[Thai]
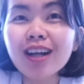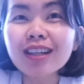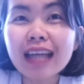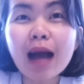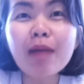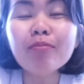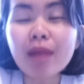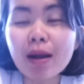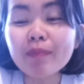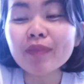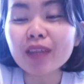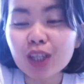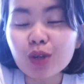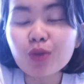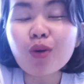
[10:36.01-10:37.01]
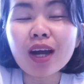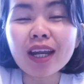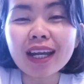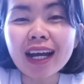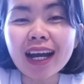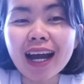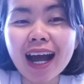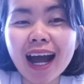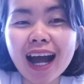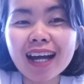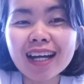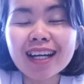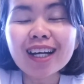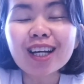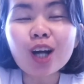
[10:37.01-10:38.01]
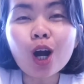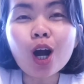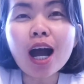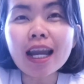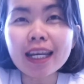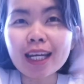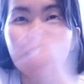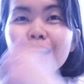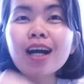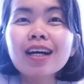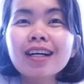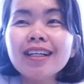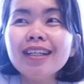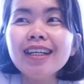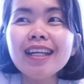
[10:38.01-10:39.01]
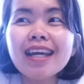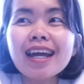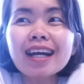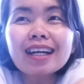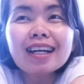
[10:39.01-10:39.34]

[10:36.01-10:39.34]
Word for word: ทำแบบนี้ด้วยนะคะ ก็อันเนี้ยก็คือเรียก